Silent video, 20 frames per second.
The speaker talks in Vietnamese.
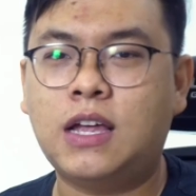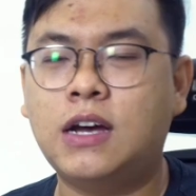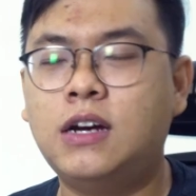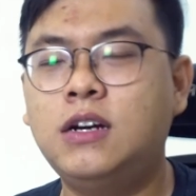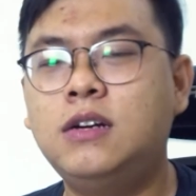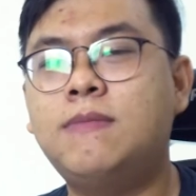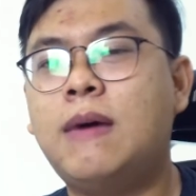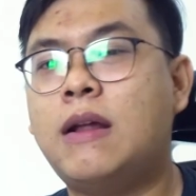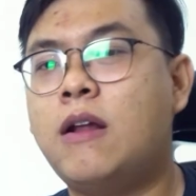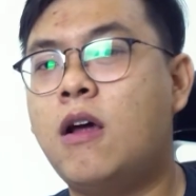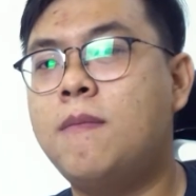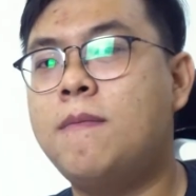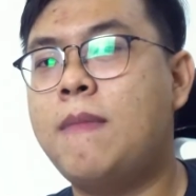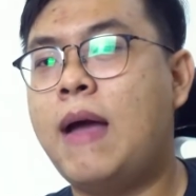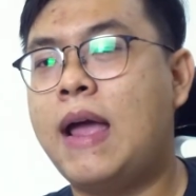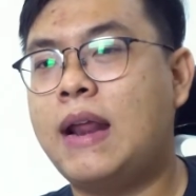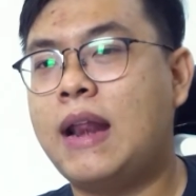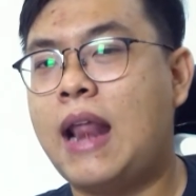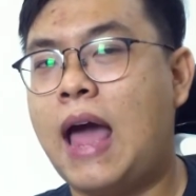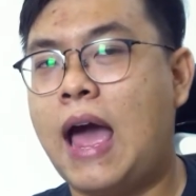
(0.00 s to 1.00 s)
thứ mà nó
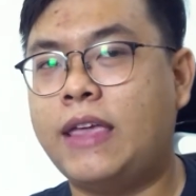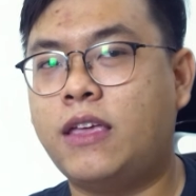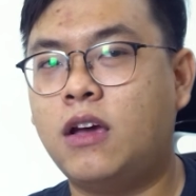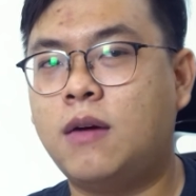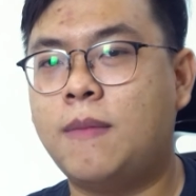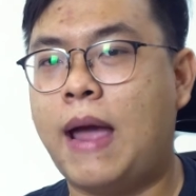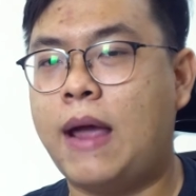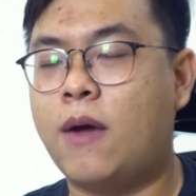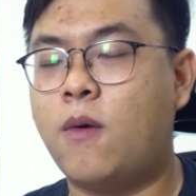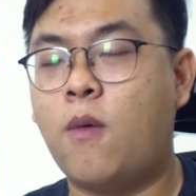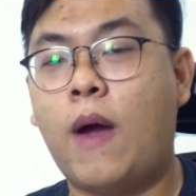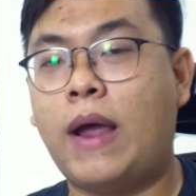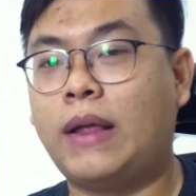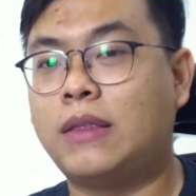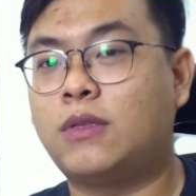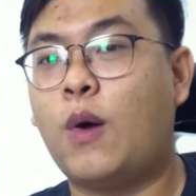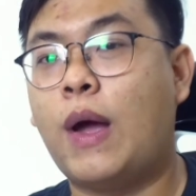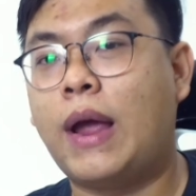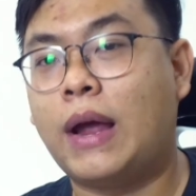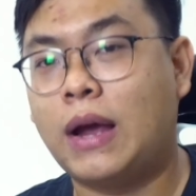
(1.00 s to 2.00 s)
mang lại cho các bạn hoàn
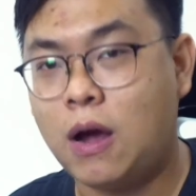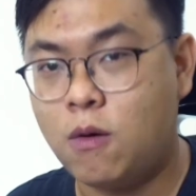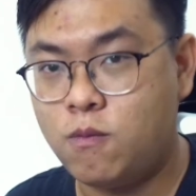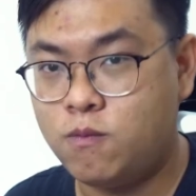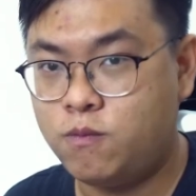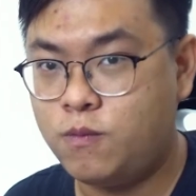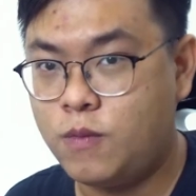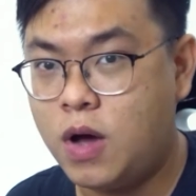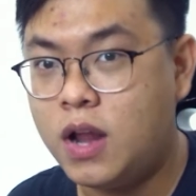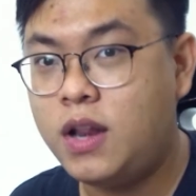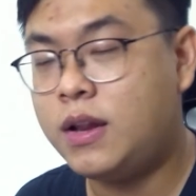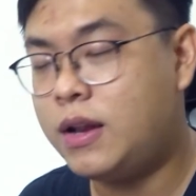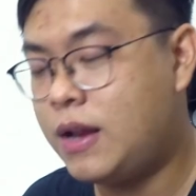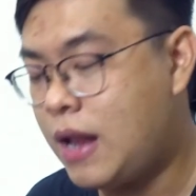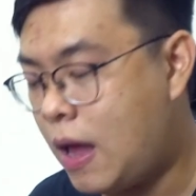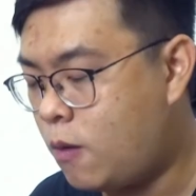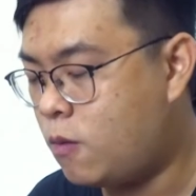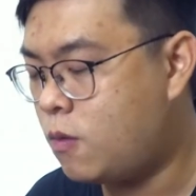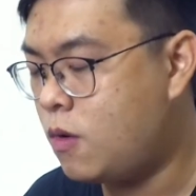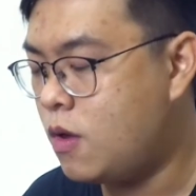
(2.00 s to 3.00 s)
toàn không ít
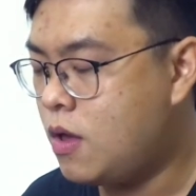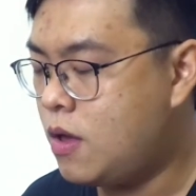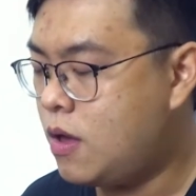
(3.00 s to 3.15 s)
đâu.